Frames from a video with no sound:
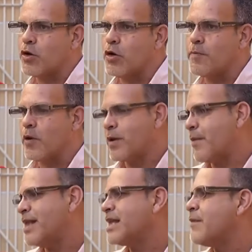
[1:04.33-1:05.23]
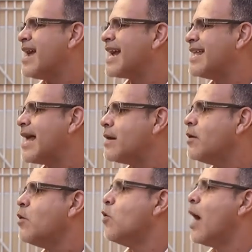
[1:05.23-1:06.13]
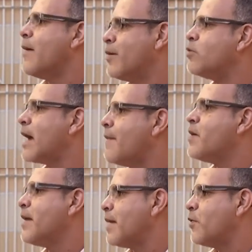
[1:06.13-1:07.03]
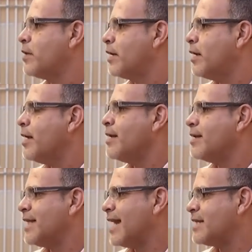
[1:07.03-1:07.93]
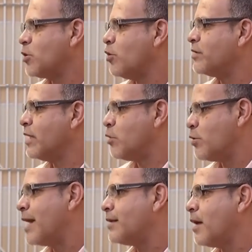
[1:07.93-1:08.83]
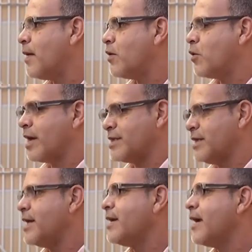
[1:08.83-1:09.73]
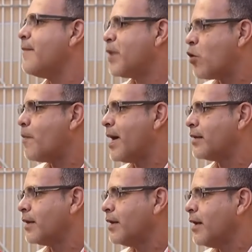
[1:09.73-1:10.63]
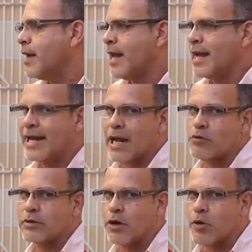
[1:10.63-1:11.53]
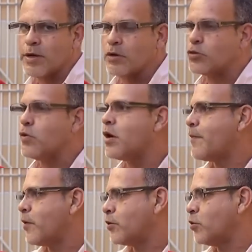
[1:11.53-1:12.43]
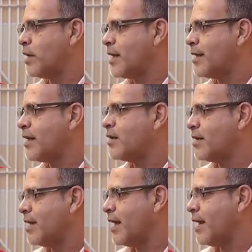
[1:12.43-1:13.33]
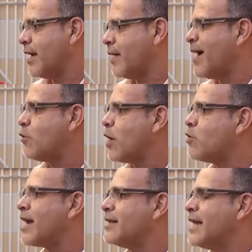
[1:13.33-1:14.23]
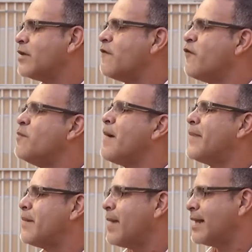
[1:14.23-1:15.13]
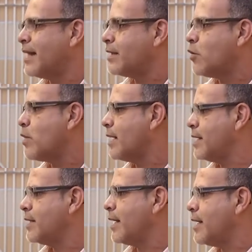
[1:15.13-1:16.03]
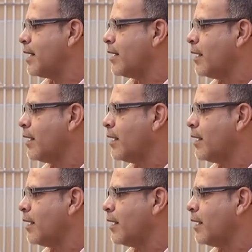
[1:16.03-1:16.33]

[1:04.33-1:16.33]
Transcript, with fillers: Colón, pues obviamente había que dar haber un cambio para poder darles continuidad al trabajo. Lo que sí es preocupante es que la Junta de Gobierno tuvo la oportunidad de, evaluar un candidato de forma permanente en lugar de interina.